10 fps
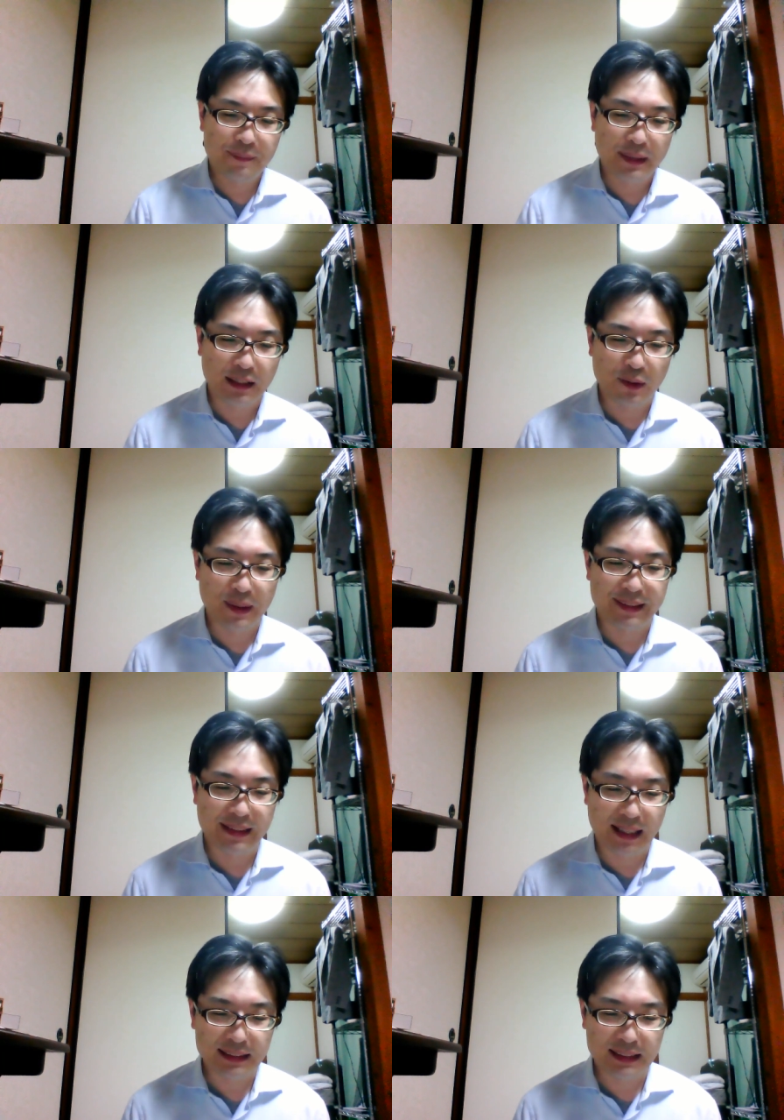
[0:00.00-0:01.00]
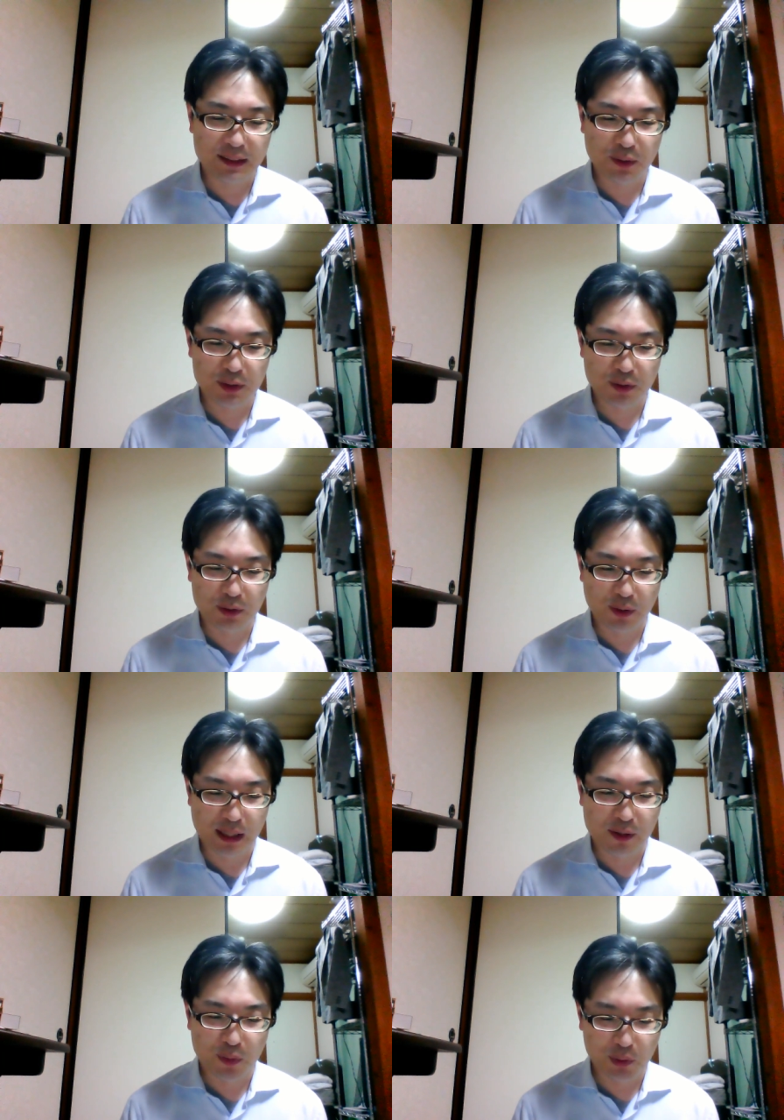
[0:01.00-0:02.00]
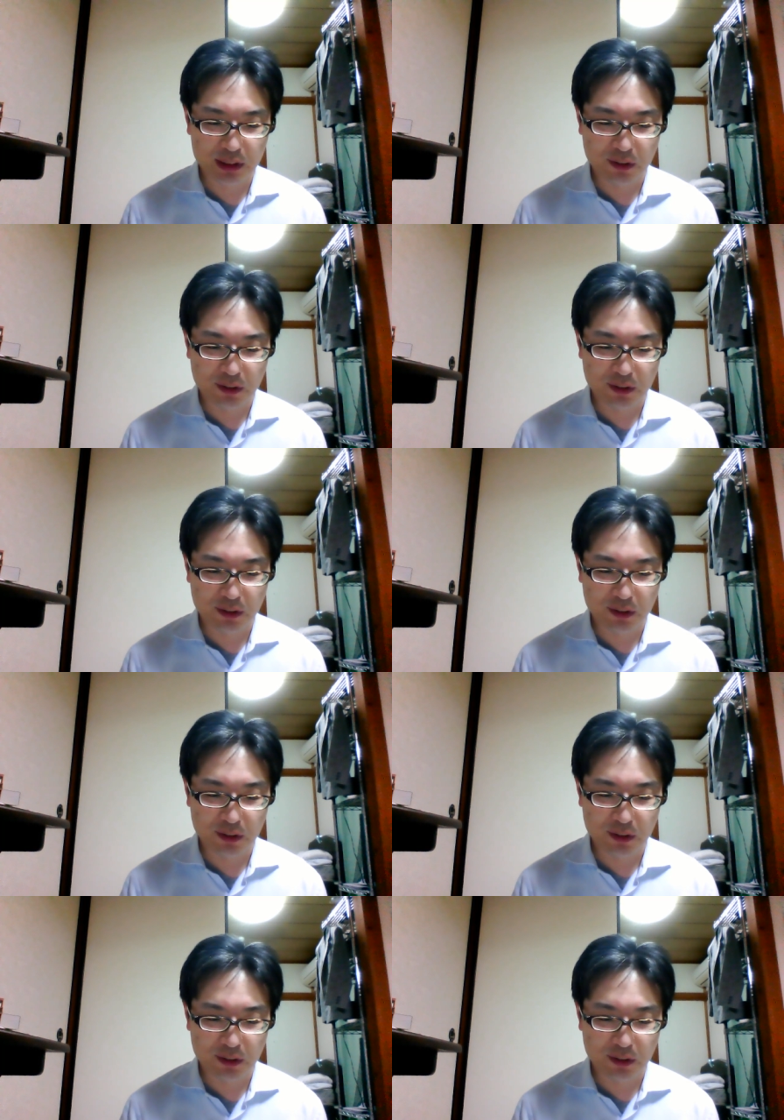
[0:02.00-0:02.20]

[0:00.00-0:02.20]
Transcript: まあ、あとは残地保証とか工